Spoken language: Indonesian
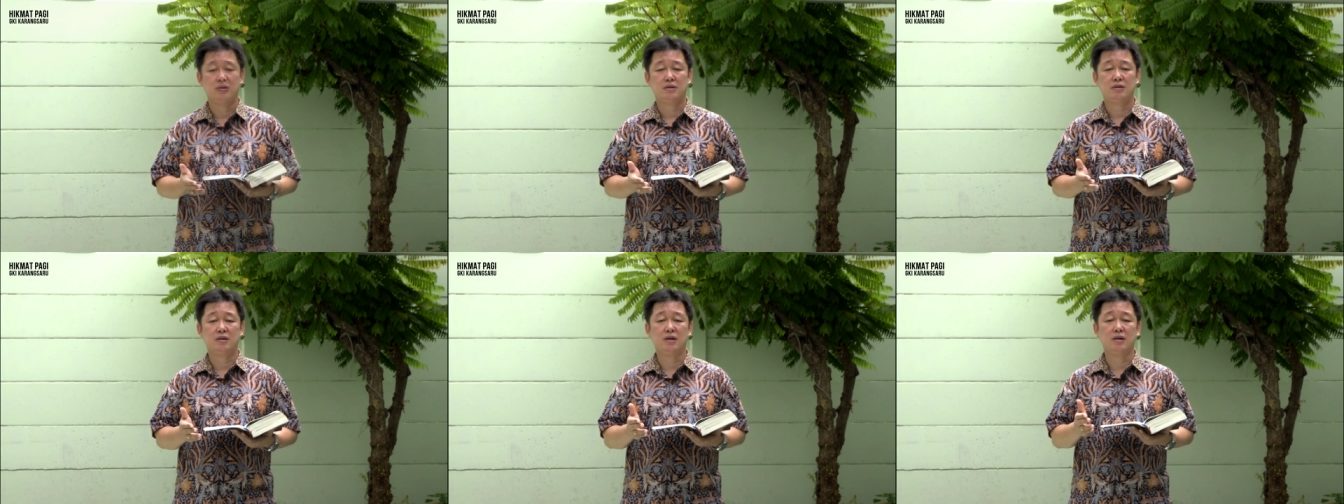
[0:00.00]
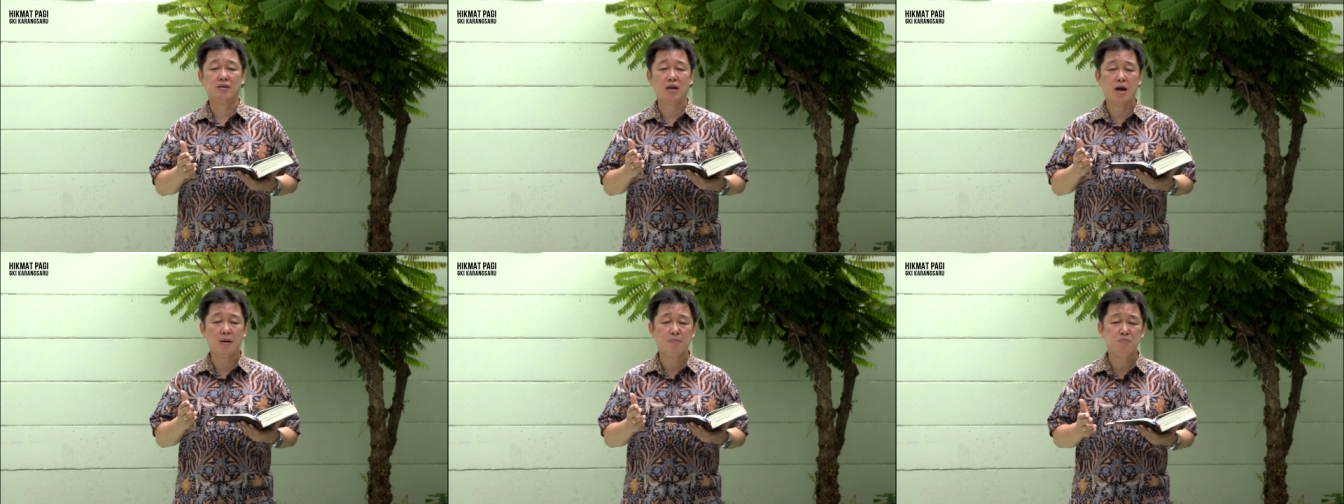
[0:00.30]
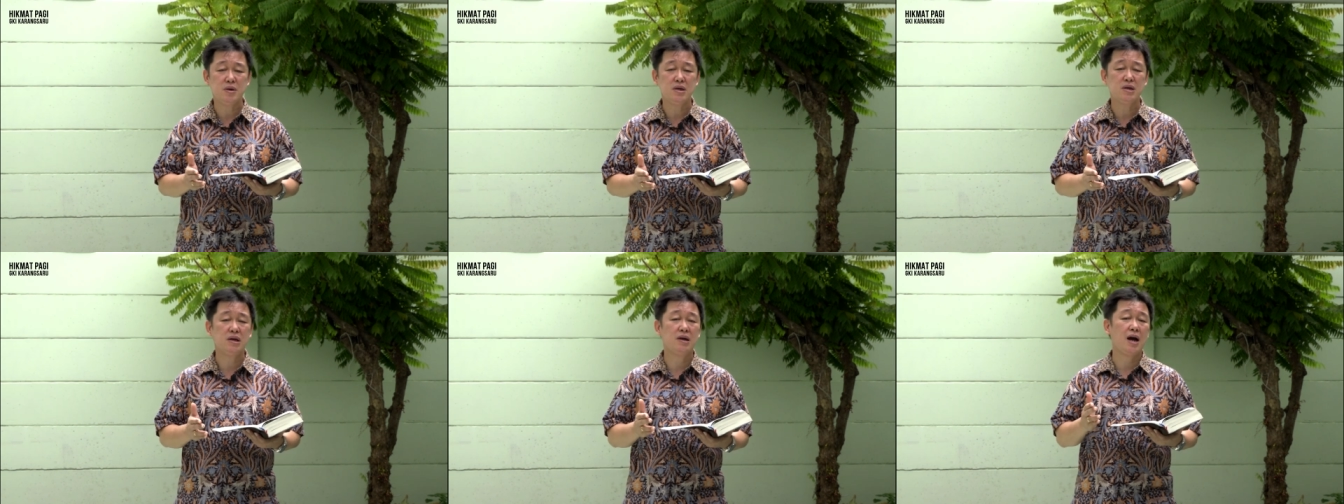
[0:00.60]

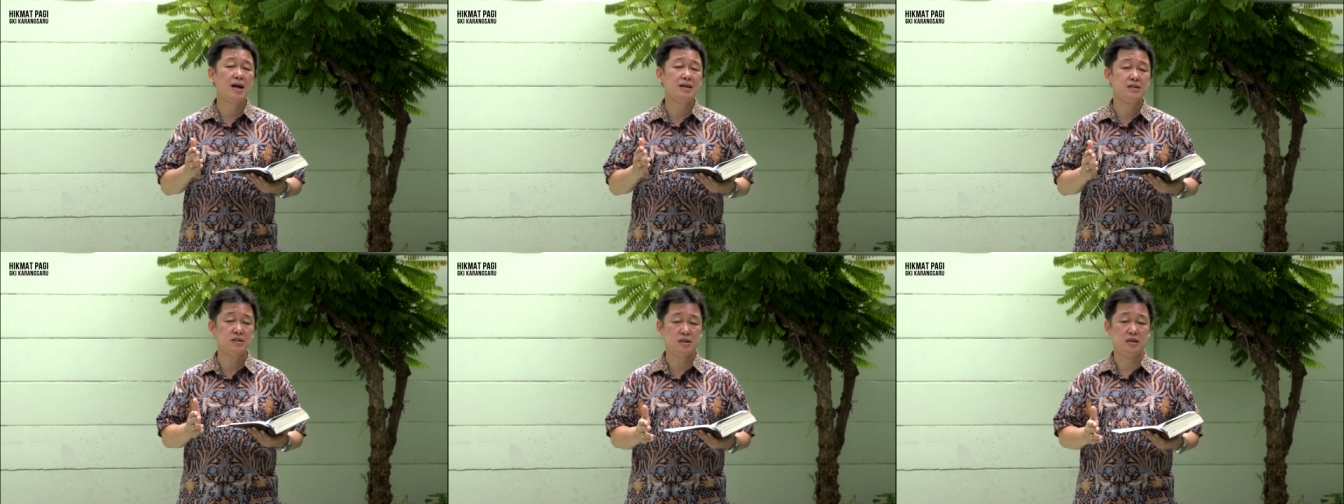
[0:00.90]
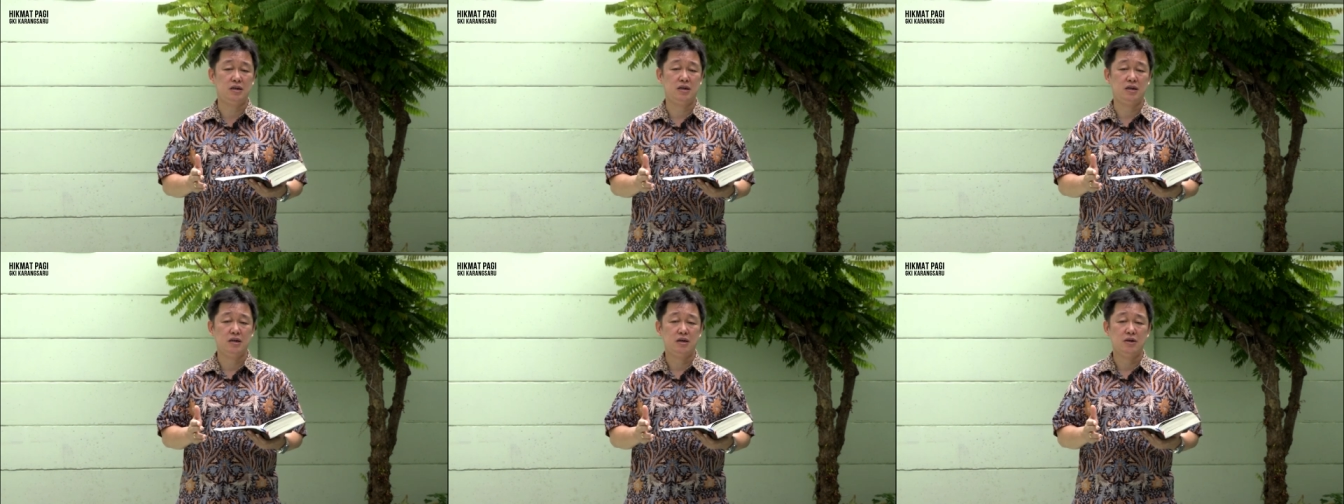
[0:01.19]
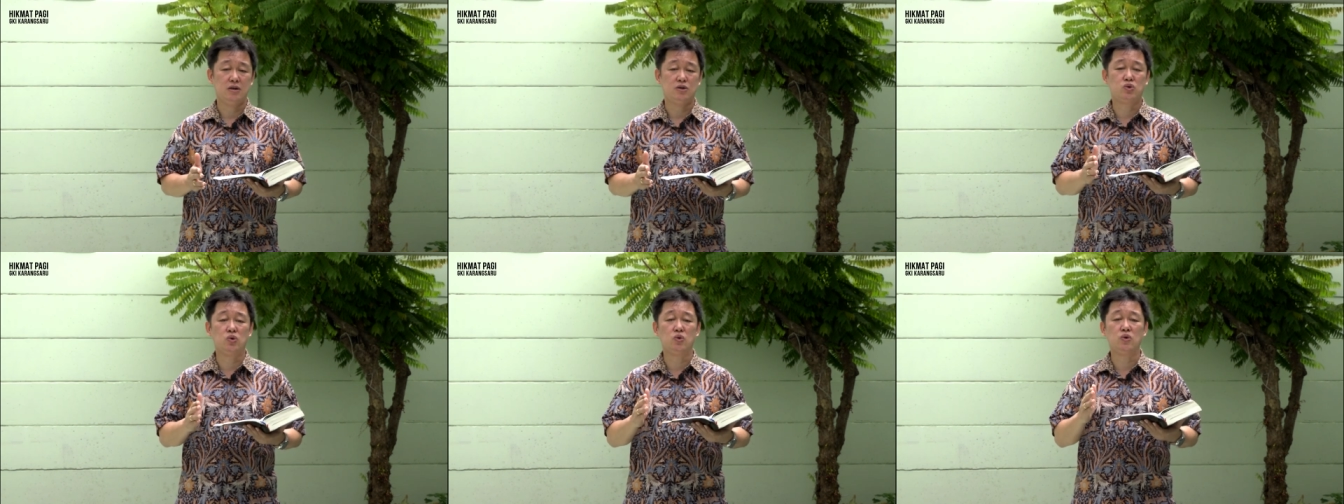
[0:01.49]
tetapi kasih
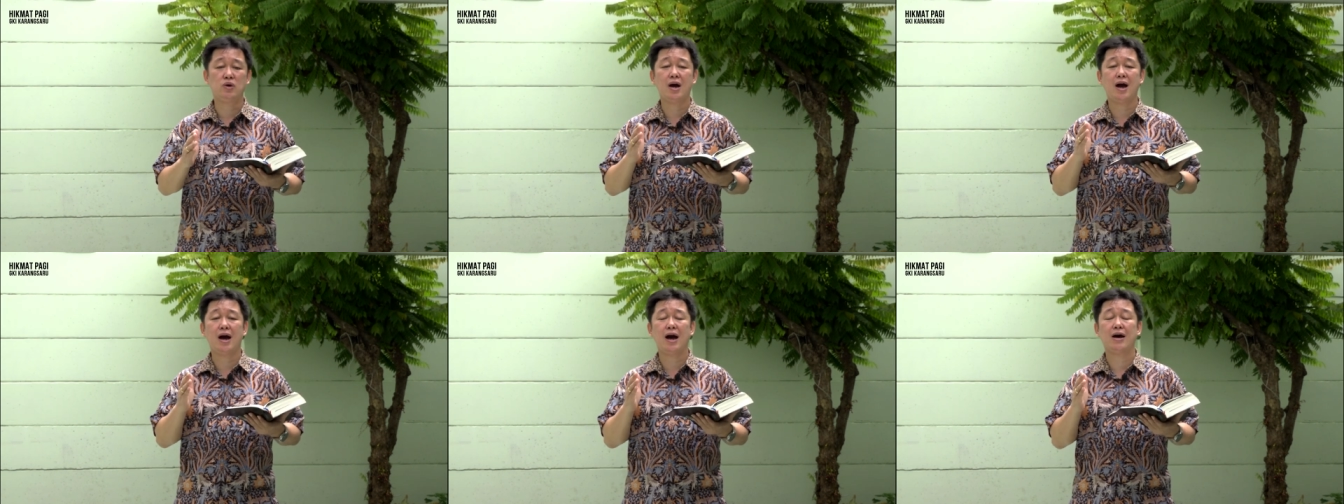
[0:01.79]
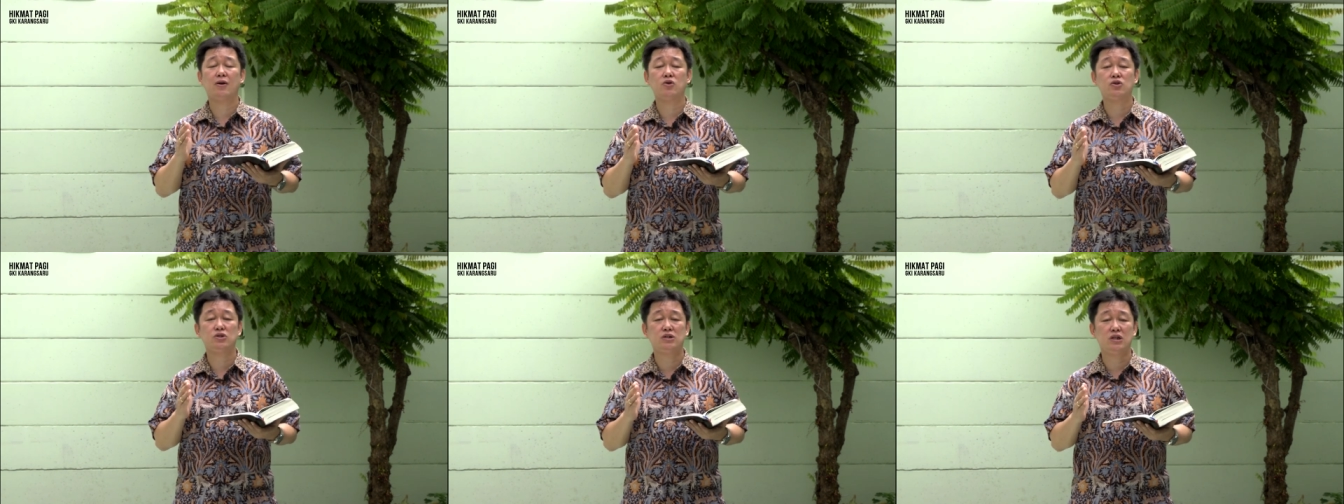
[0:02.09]
juga harus